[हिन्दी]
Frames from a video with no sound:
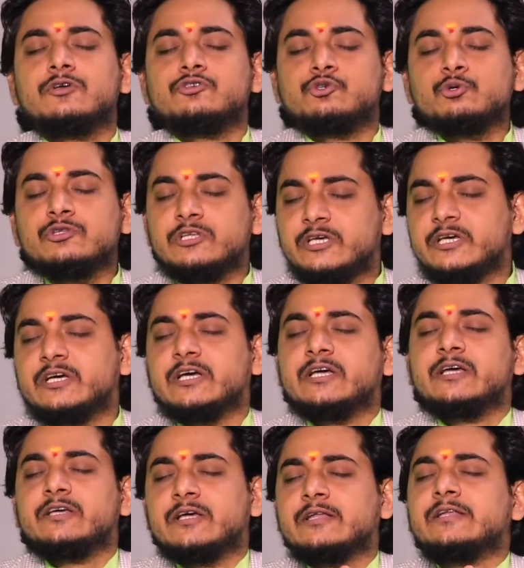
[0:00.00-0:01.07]
जो दिए गए
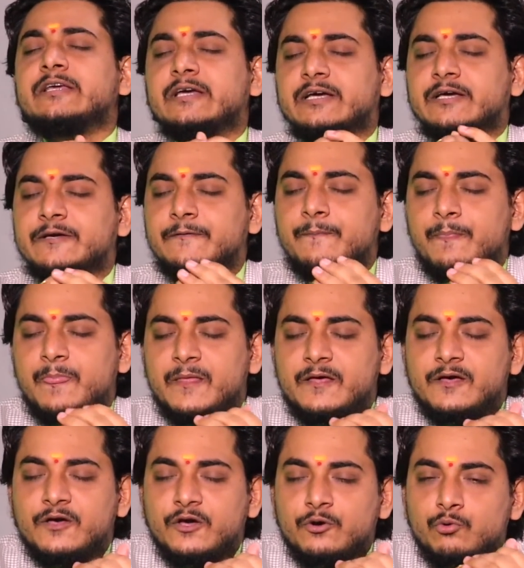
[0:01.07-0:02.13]
हैं या लिए गए हैं
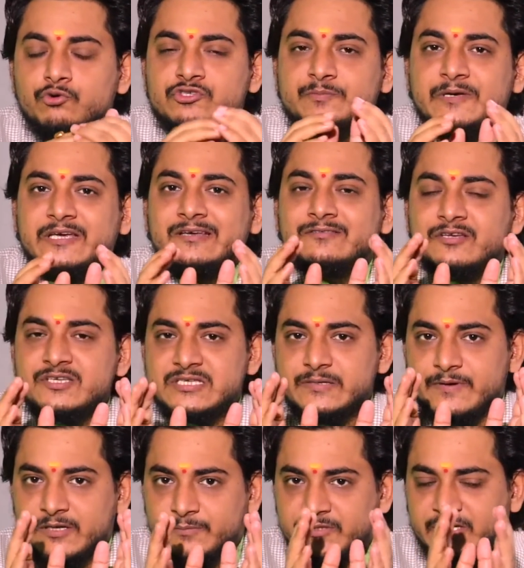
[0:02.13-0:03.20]
उसमें इतनी सी
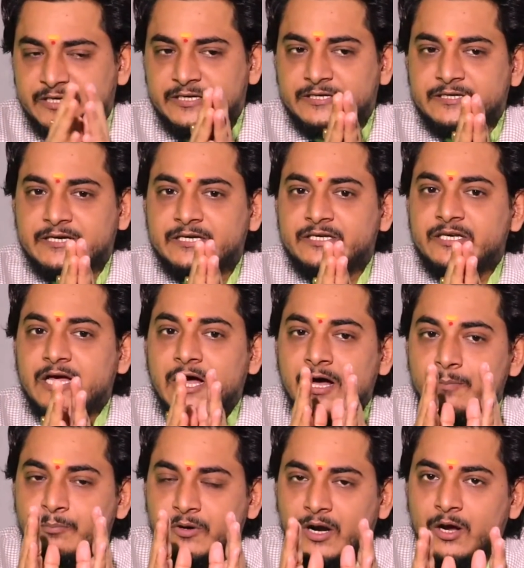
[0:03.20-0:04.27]
बात बताई गई है कि
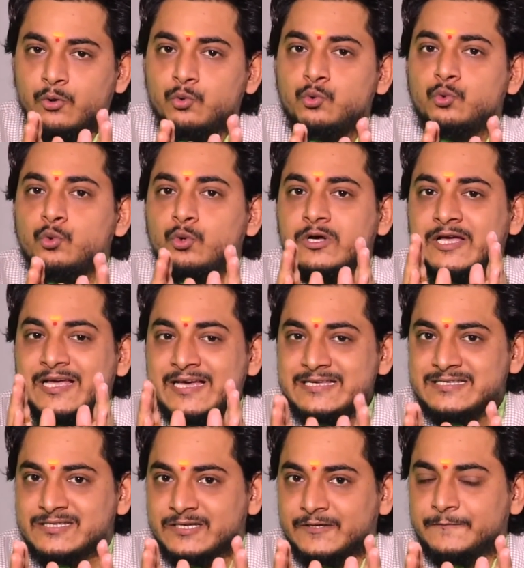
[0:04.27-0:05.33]
आप राहु को
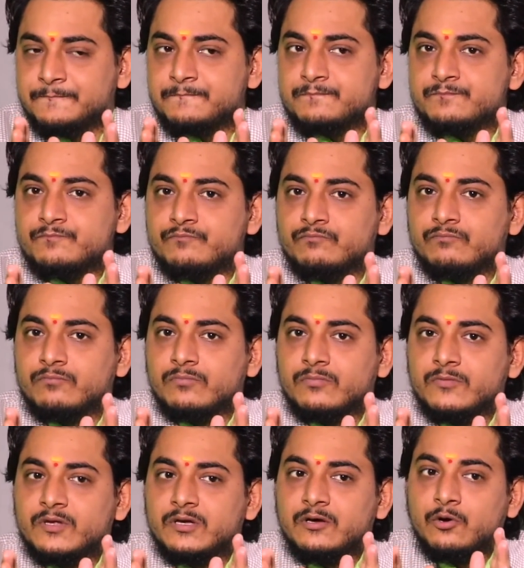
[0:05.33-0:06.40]
कैसे
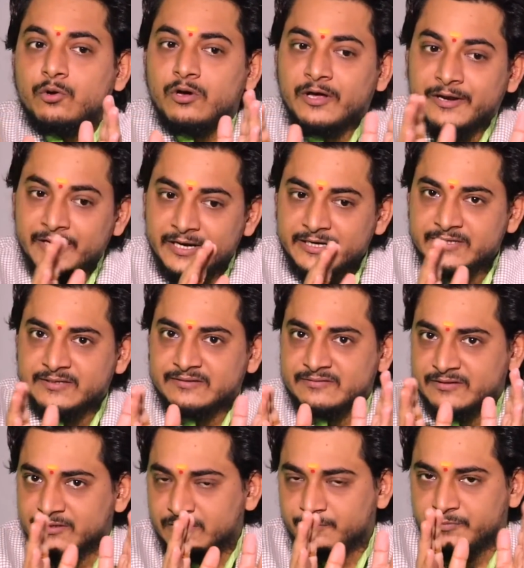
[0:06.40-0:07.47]
रिलेट
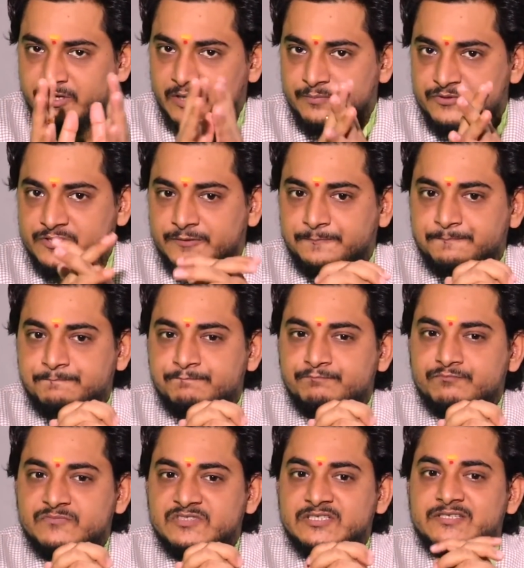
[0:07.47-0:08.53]
करते हैं अपने आप से
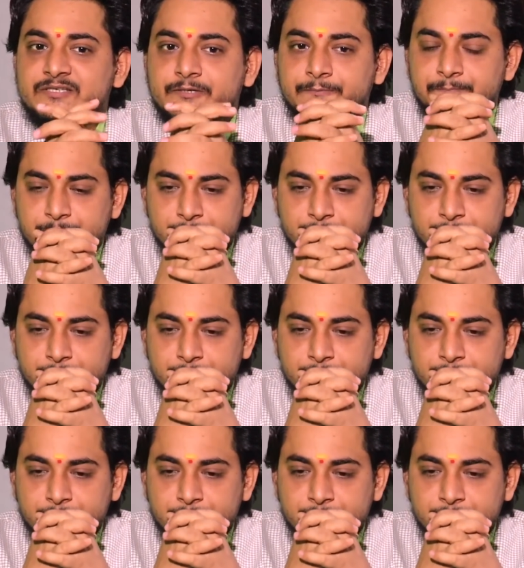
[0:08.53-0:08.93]
जैसे